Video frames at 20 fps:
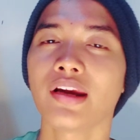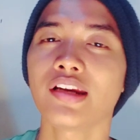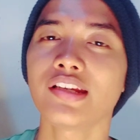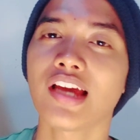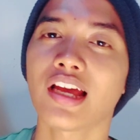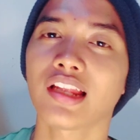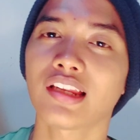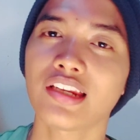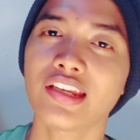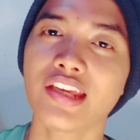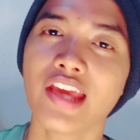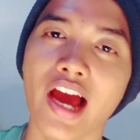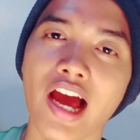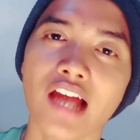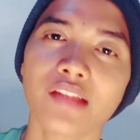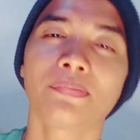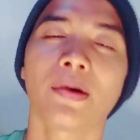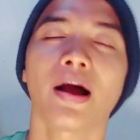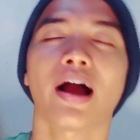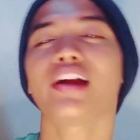
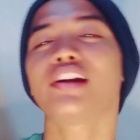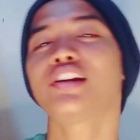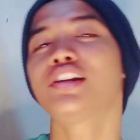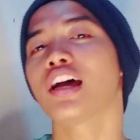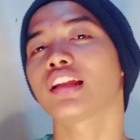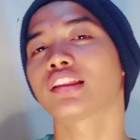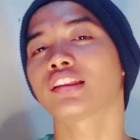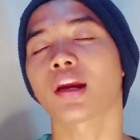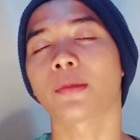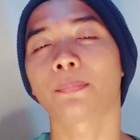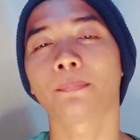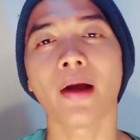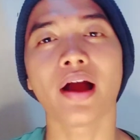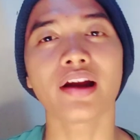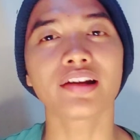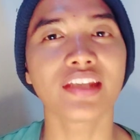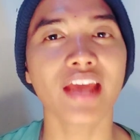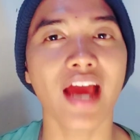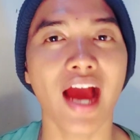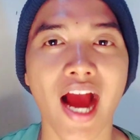melihat-lihat, bahkan dia
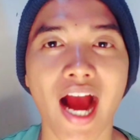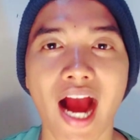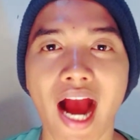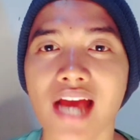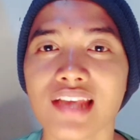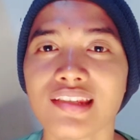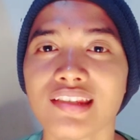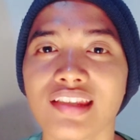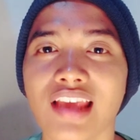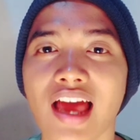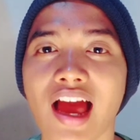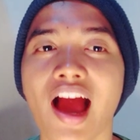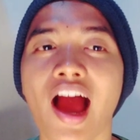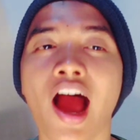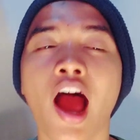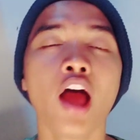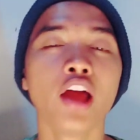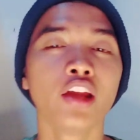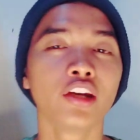terbang di angkasa.